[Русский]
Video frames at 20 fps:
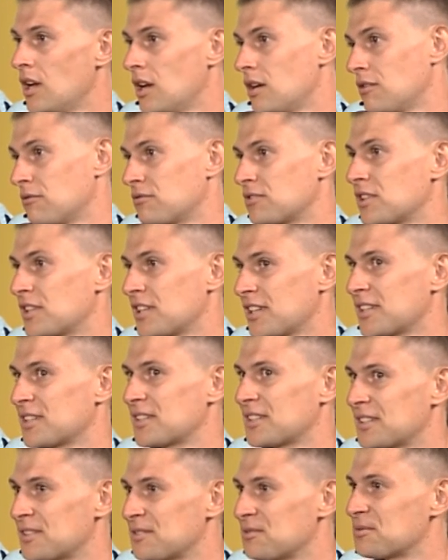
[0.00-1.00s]
А во-вторых,
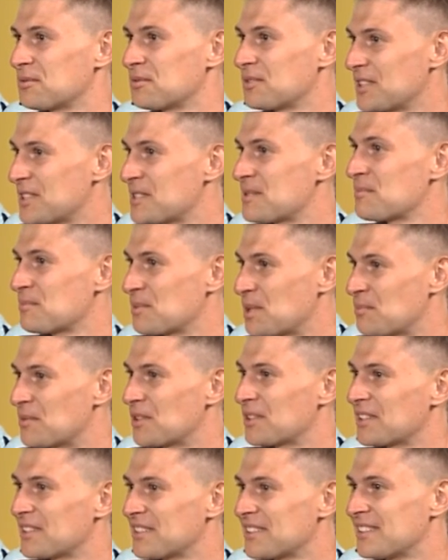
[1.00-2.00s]
это, ну, есть
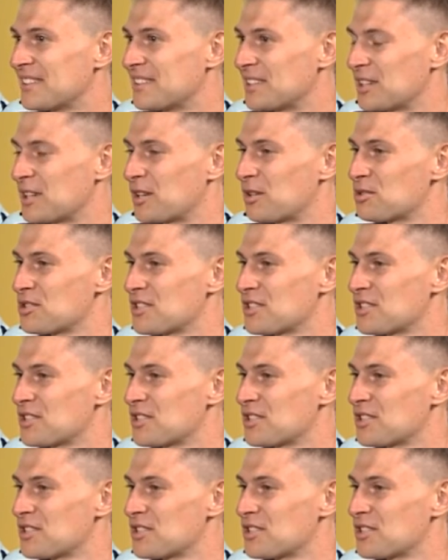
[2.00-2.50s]
примета нехорошая.